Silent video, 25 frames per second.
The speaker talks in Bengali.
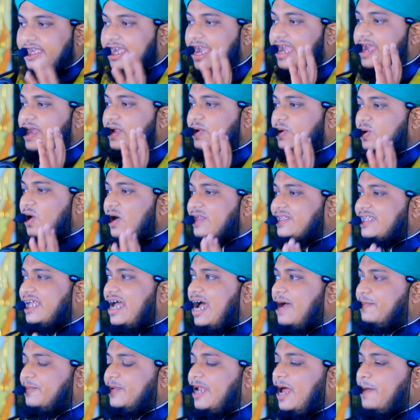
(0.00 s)
এই কথা
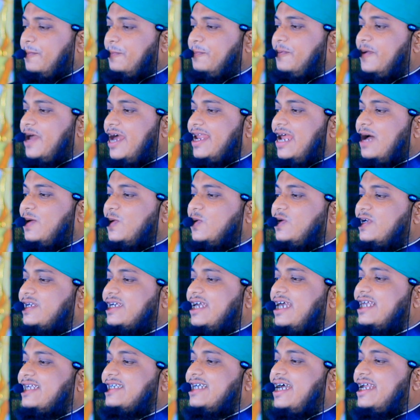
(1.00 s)
আপনার
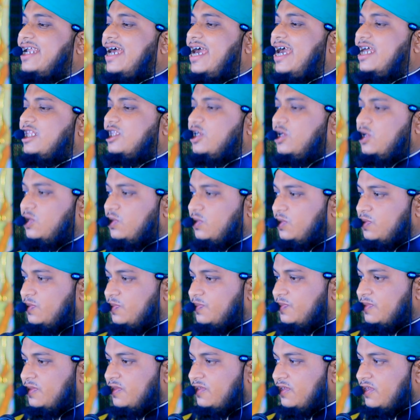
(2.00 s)
ফেরাউনকে জানায় দিল
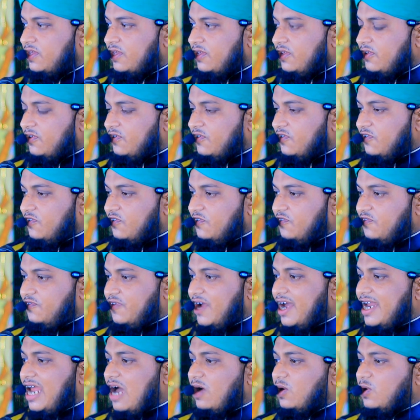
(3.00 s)

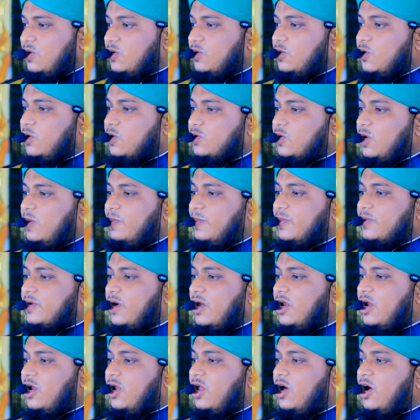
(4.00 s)
ফেরাউন হুকুম
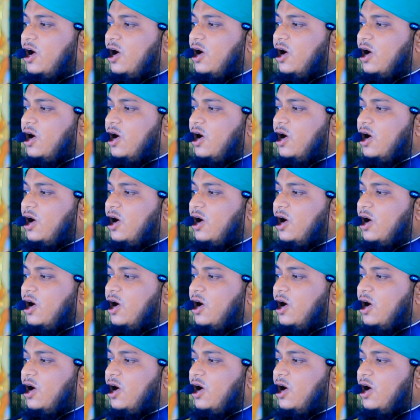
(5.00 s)
করল